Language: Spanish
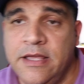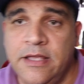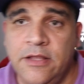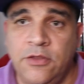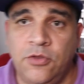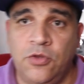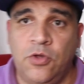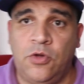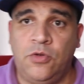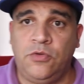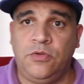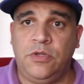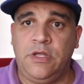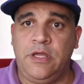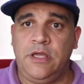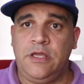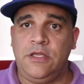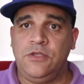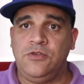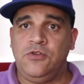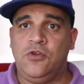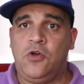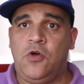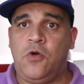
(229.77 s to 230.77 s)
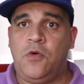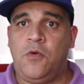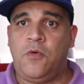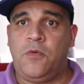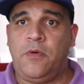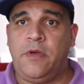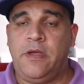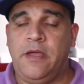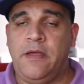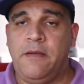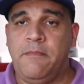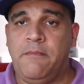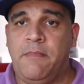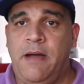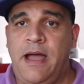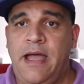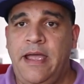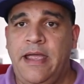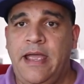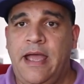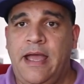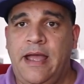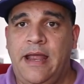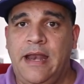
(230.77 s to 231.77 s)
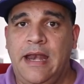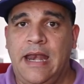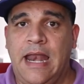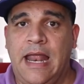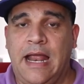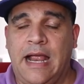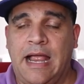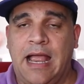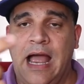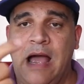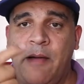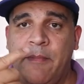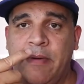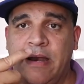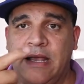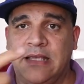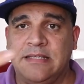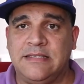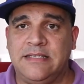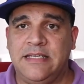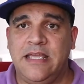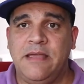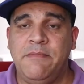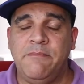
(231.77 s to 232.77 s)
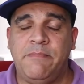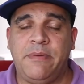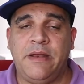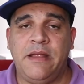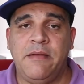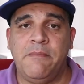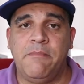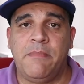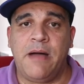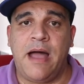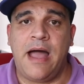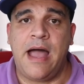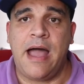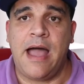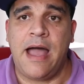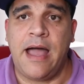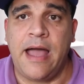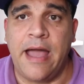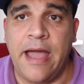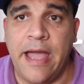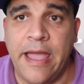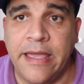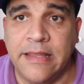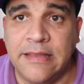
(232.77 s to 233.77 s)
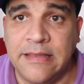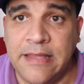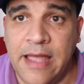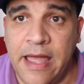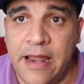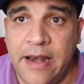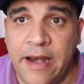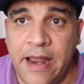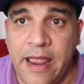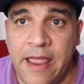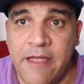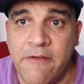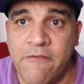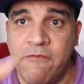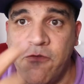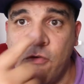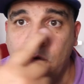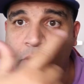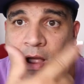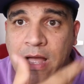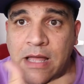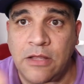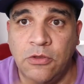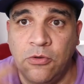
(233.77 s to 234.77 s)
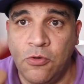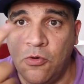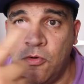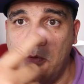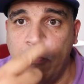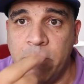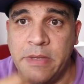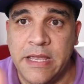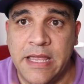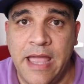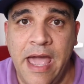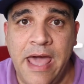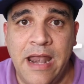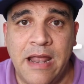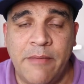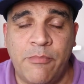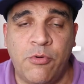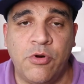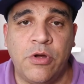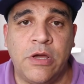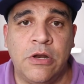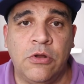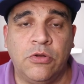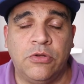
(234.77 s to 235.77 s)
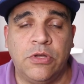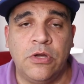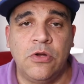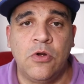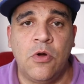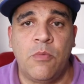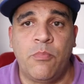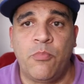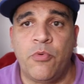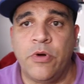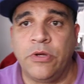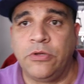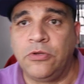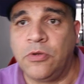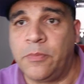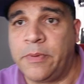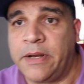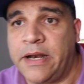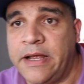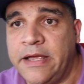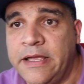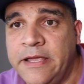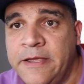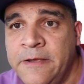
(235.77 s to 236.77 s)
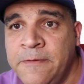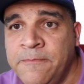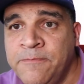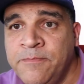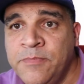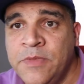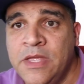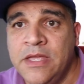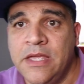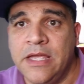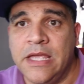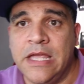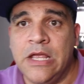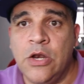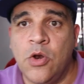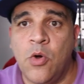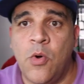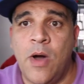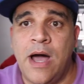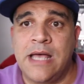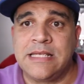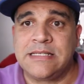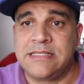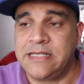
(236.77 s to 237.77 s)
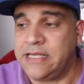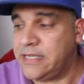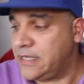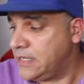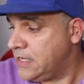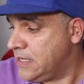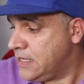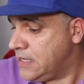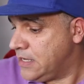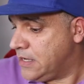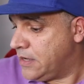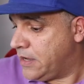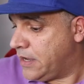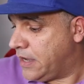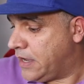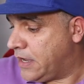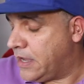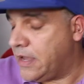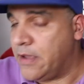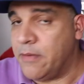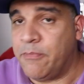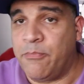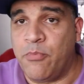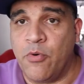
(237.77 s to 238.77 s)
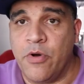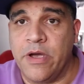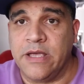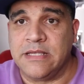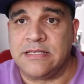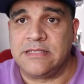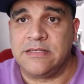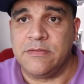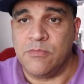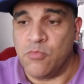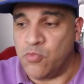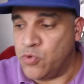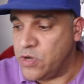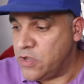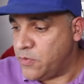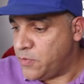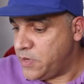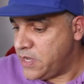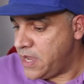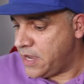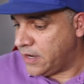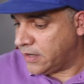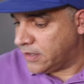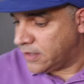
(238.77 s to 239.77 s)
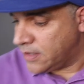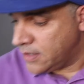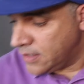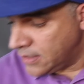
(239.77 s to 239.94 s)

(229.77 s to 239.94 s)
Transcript: donde yo eh, vaya, la cámara siempre va a estar enfocando mi cara porque lo tengo puesto para ahí y lo hace pues muy bien.